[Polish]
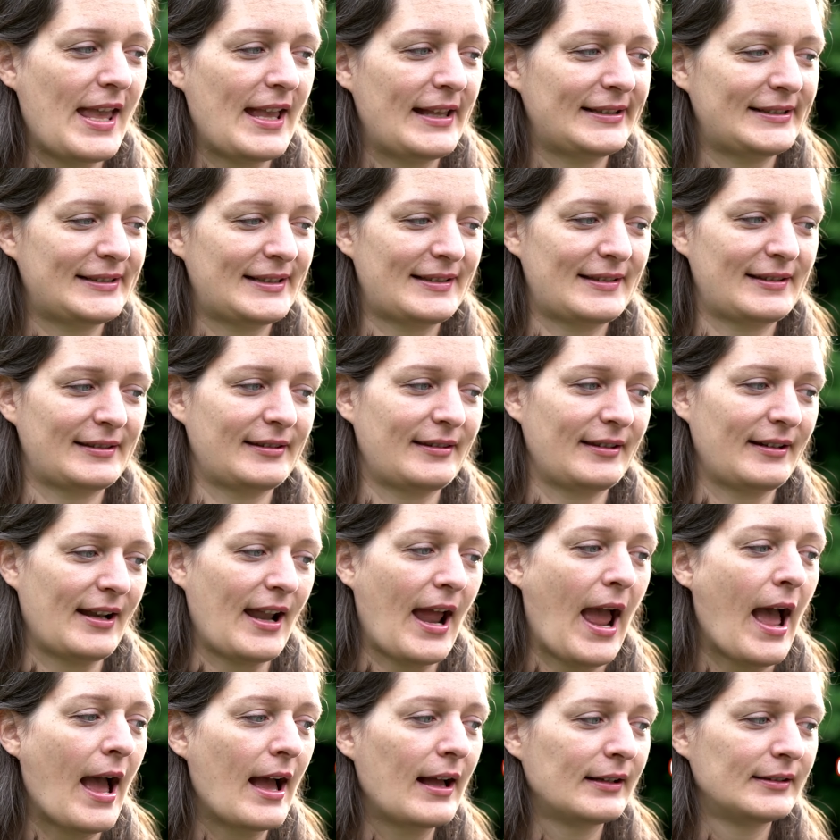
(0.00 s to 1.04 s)

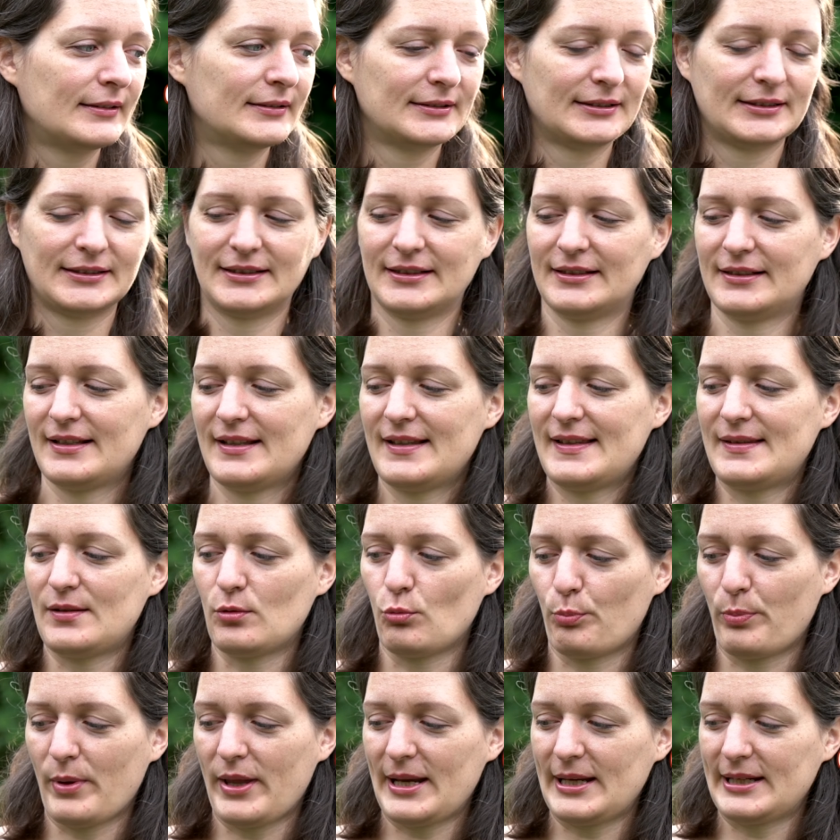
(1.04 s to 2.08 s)
Ekstra.
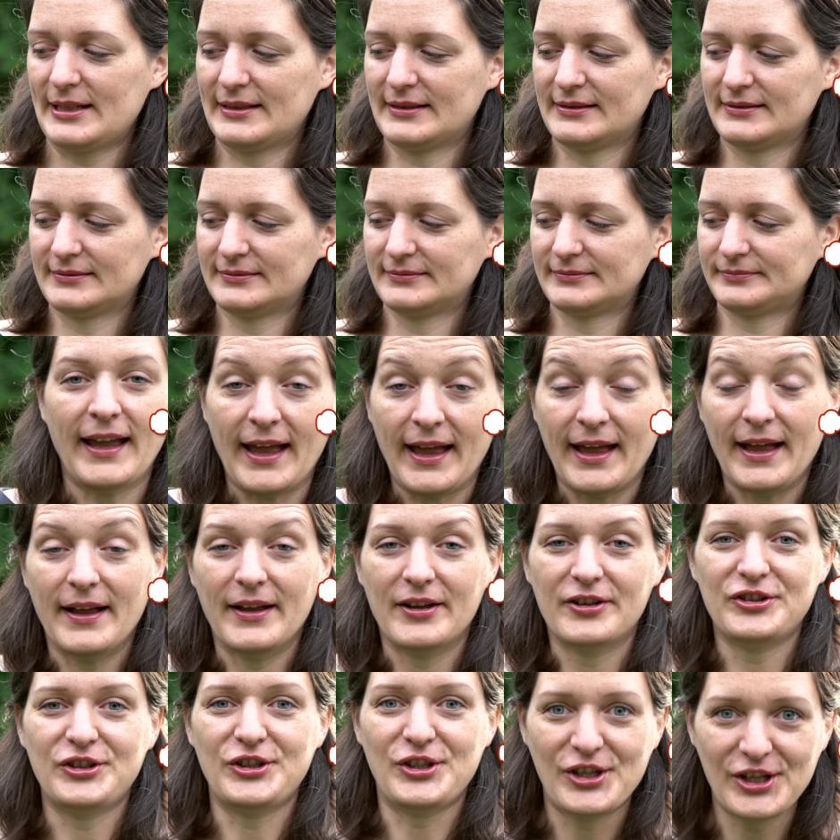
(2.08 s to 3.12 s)
Super.
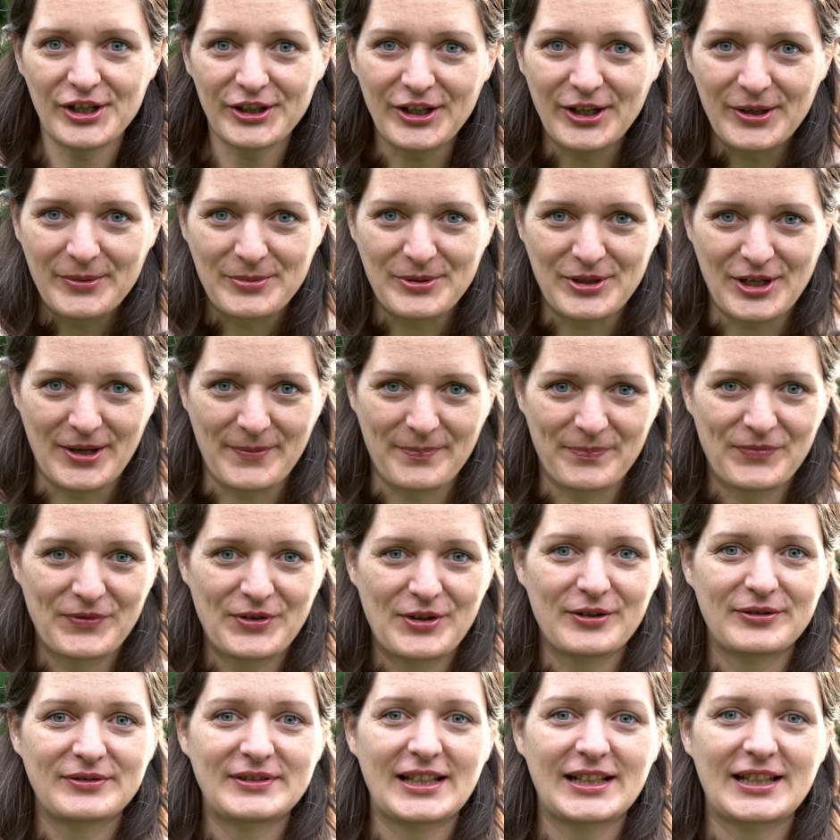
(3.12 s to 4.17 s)
No dobrze,
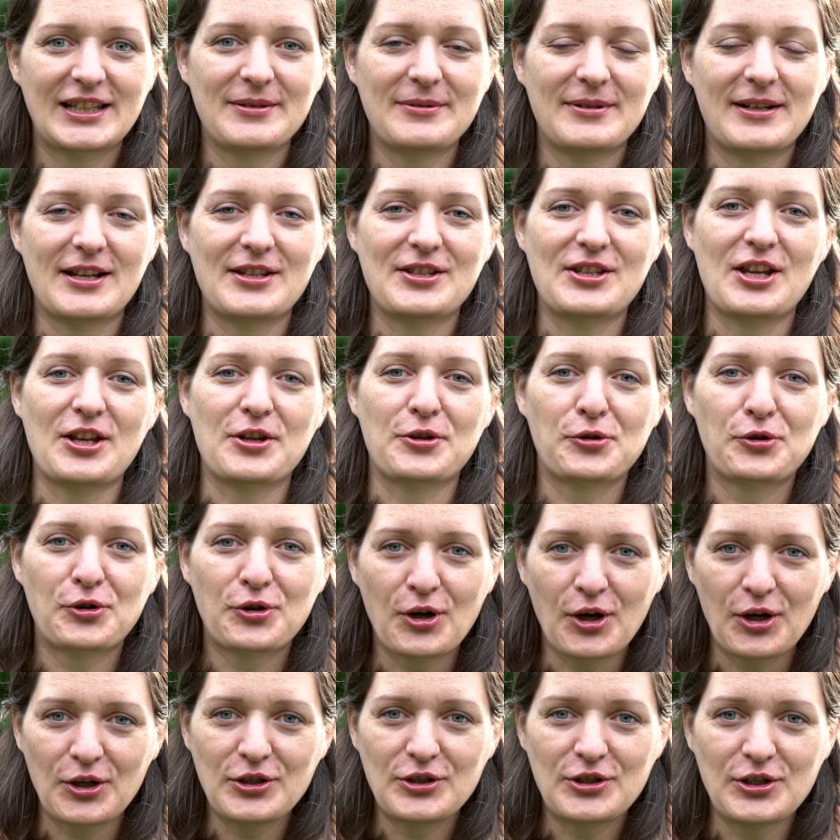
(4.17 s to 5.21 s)
to w takim razie
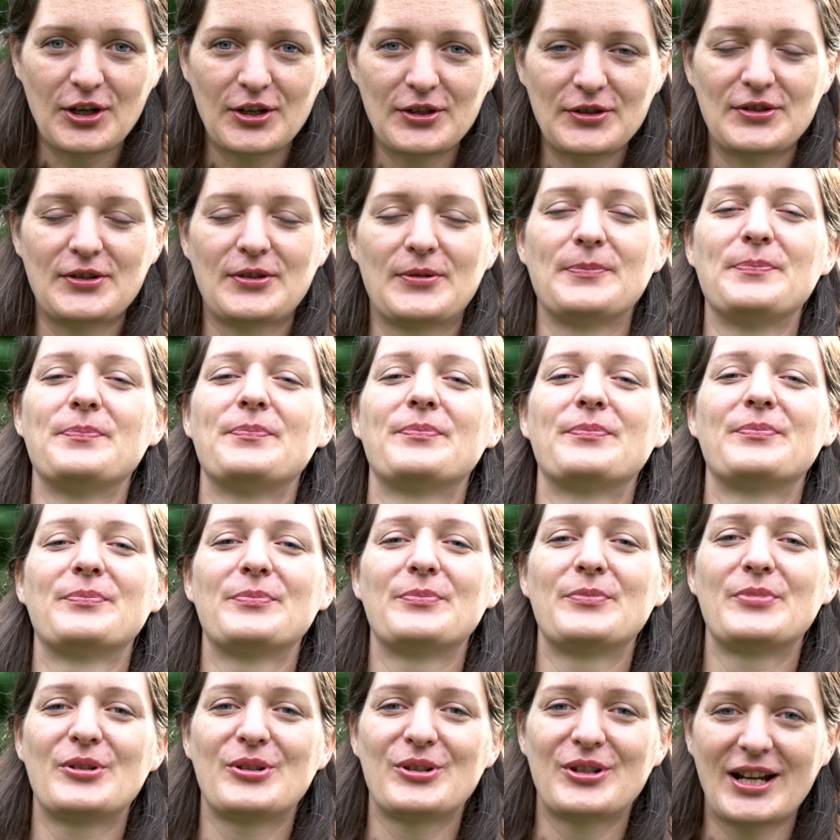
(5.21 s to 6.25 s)
kończąc,
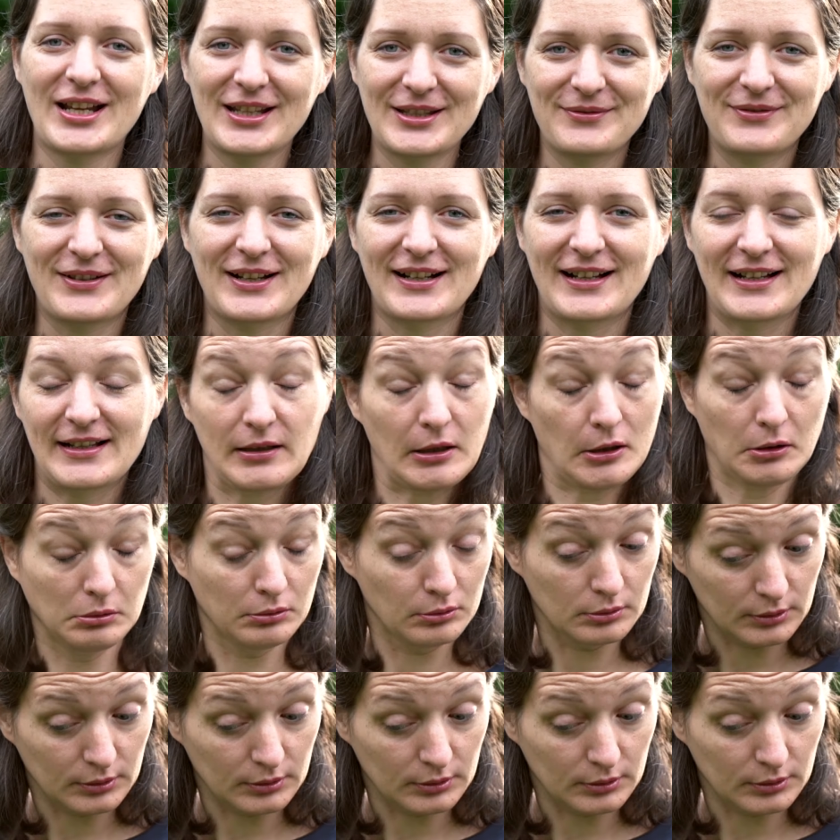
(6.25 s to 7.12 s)
przed wakacjami.